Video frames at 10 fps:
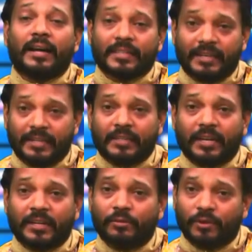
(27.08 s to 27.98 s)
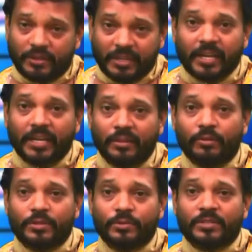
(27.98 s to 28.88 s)
అసలు ఎన్ని తక్లీఫ్లు ఉన్నాయో జర కిందికి వచ్చి
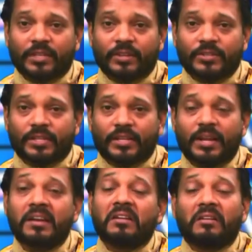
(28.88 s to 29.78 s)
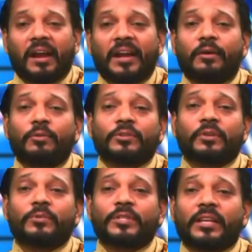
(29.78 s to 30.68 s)
చూస్తే తెలుస్తుంది ఏడనో కూర్చొని
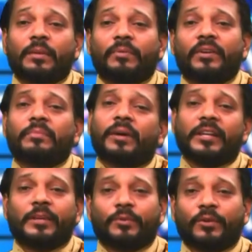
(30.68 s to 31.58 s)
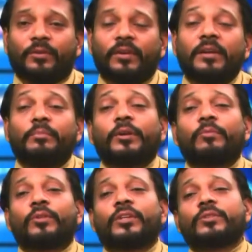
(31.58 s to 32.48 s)
ముచ్చట చెప్పమంటే మా చెప్తాం మీకు ముందు
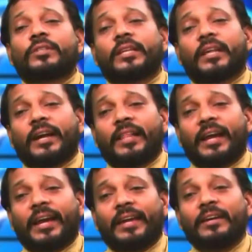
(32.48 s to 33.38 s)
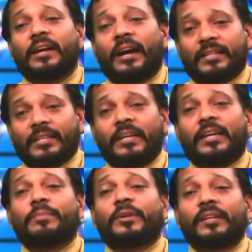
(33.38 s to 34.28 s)
నుంచి వచ్చేదే కదా అసలే
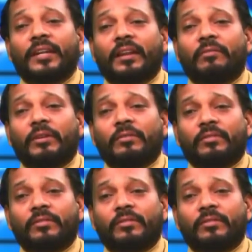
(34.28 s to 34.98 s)
మీకు లీడర్ ఎవరు